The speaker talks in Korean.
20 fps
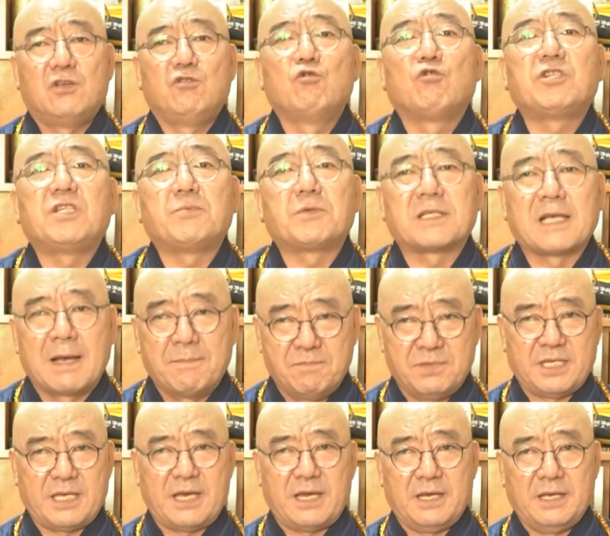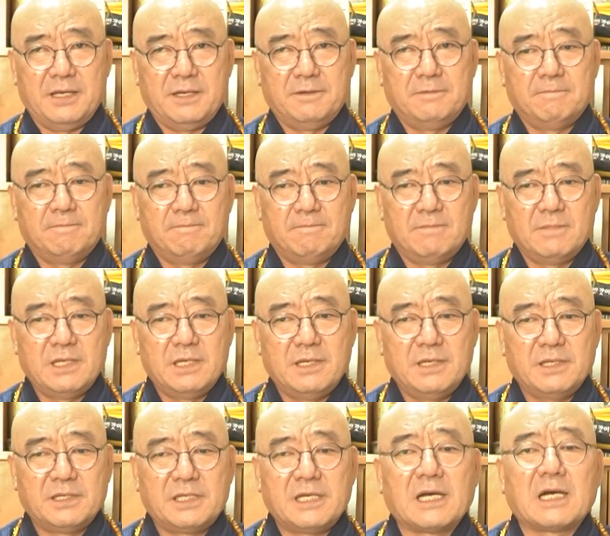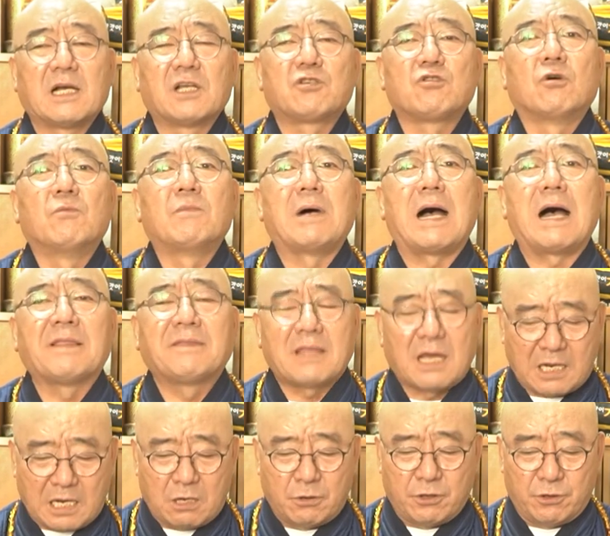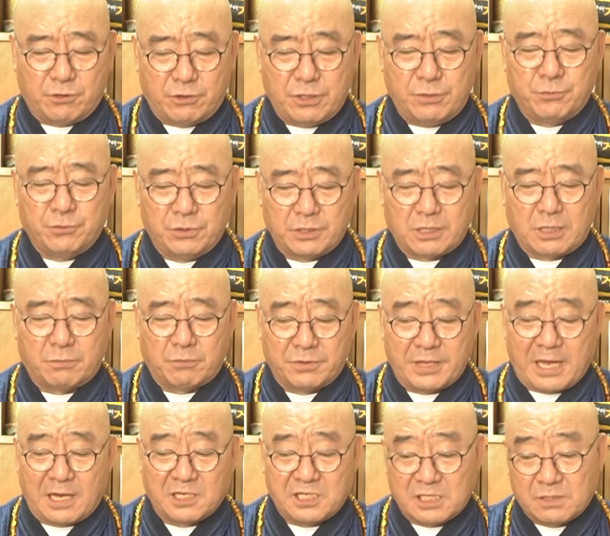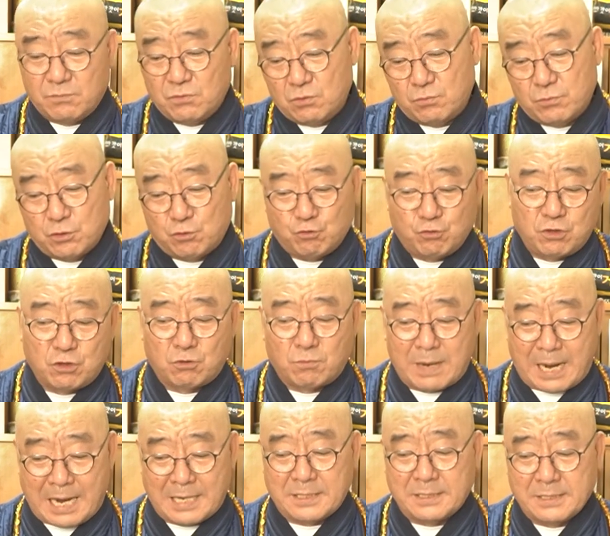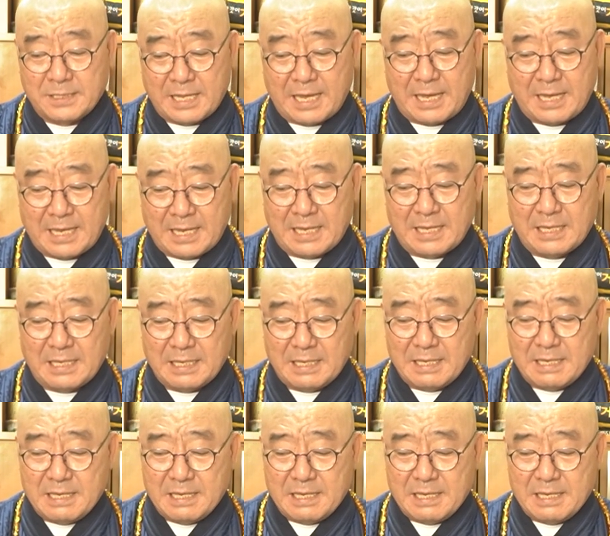63세. 제가 좀 안타까워요 이분들을 뭐 내가 지금 뭐 주위로도 많은데